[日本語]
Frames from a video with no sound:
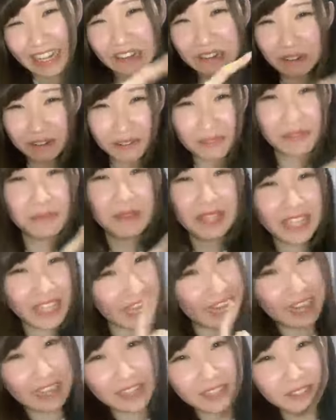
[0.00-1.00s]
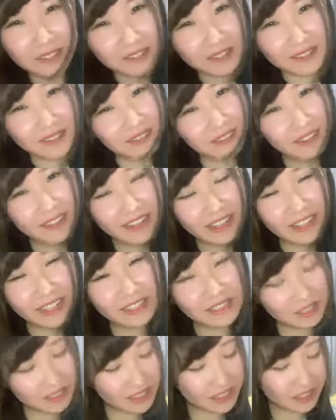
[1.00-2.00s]
顔を見た今日
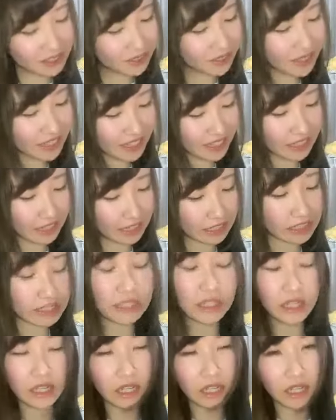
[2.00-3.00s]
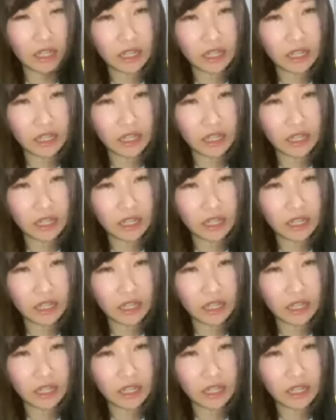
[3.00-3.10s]
ちょすごいね私